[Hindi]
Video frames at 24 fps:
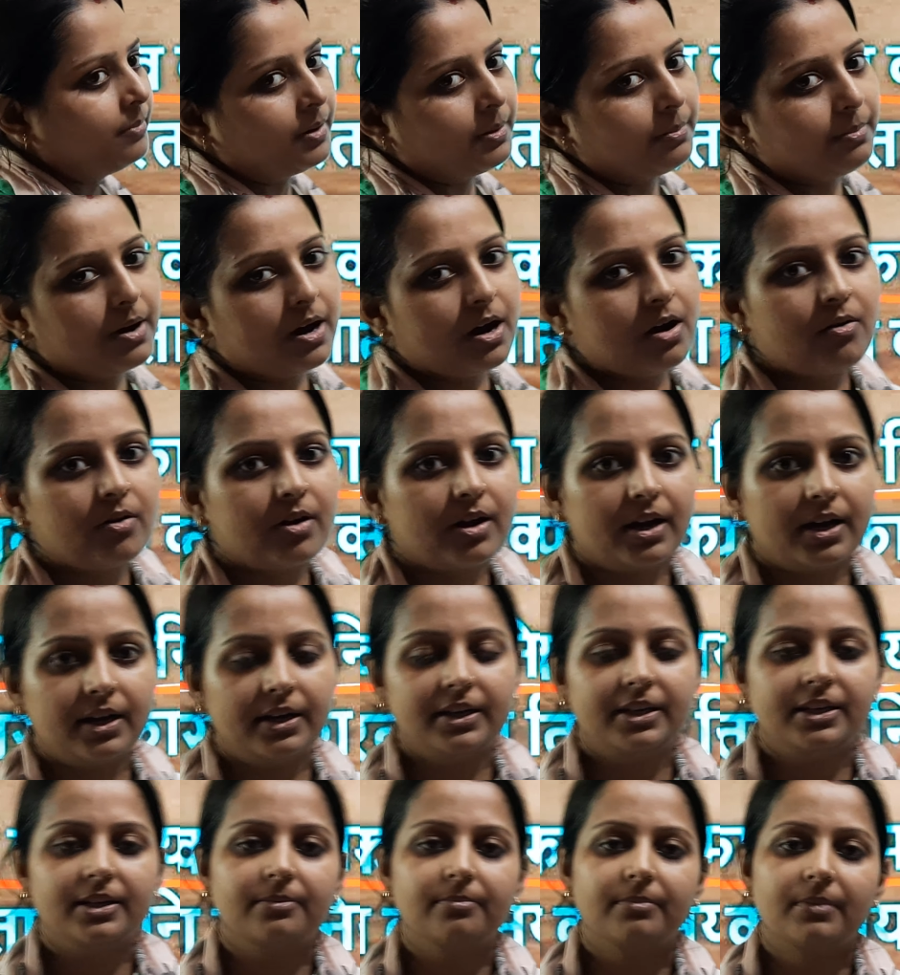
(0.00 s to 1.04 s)
प्रभाव का
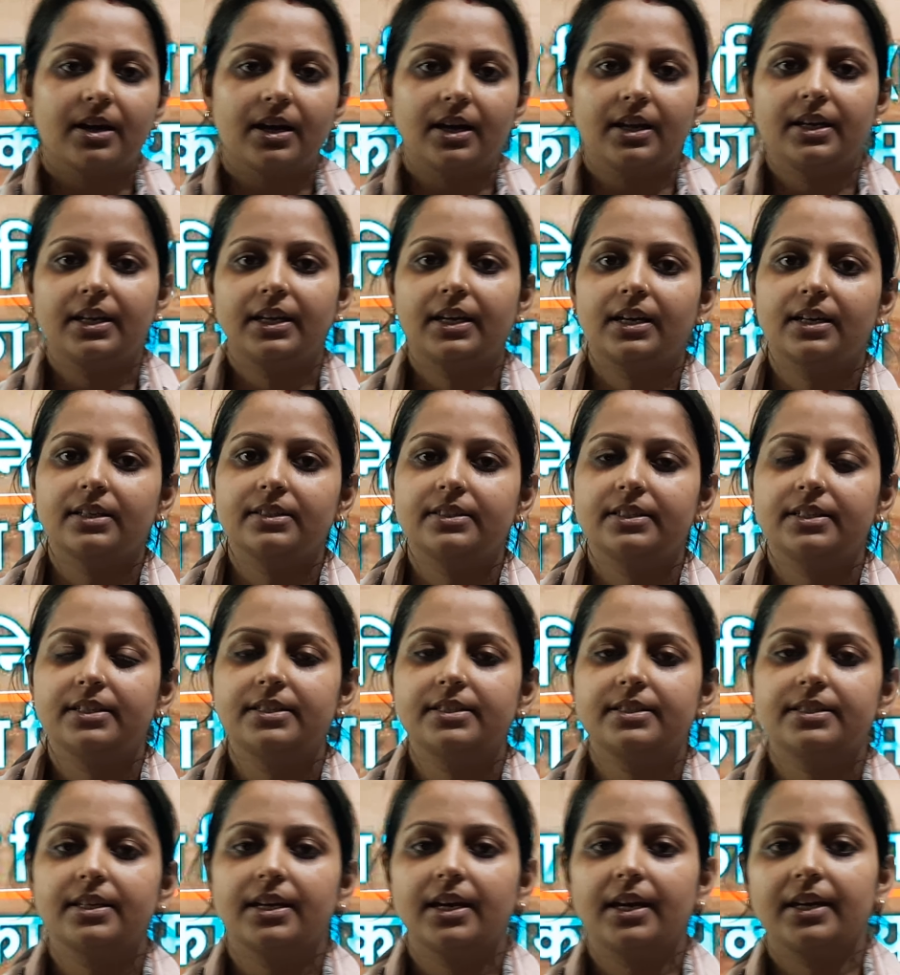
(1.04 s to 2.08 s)
नियम कहने का
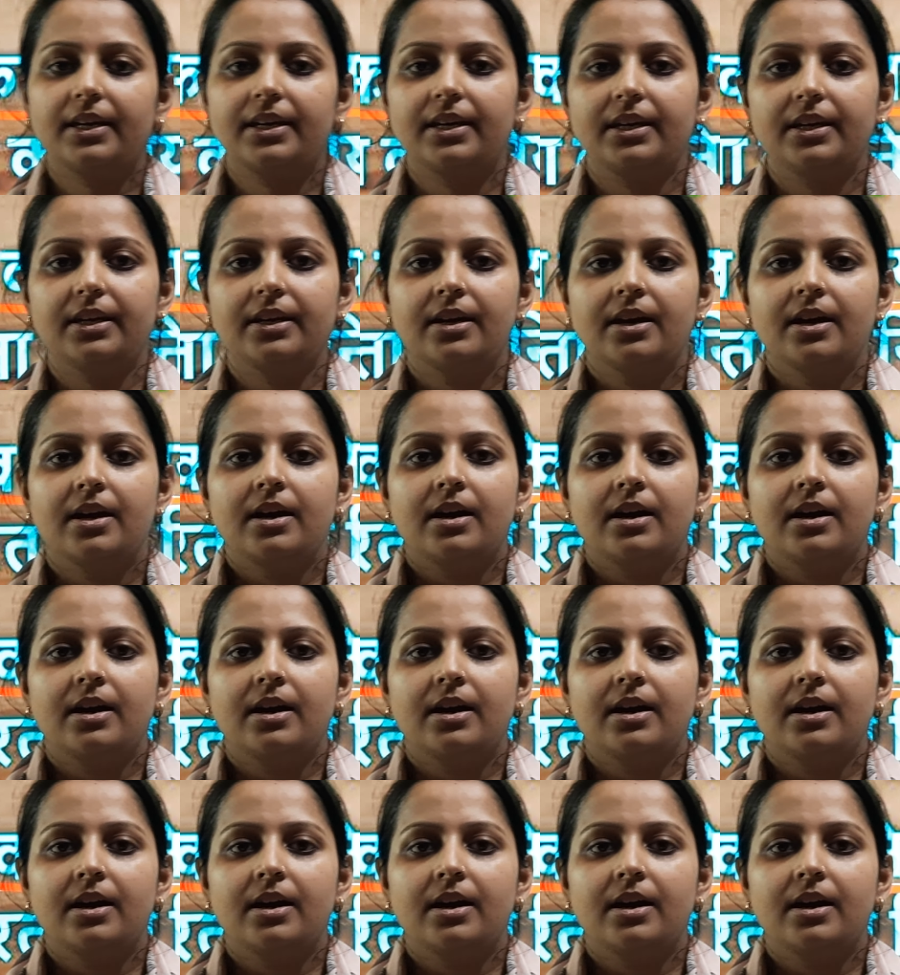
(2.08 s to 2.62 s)
सेंस है कि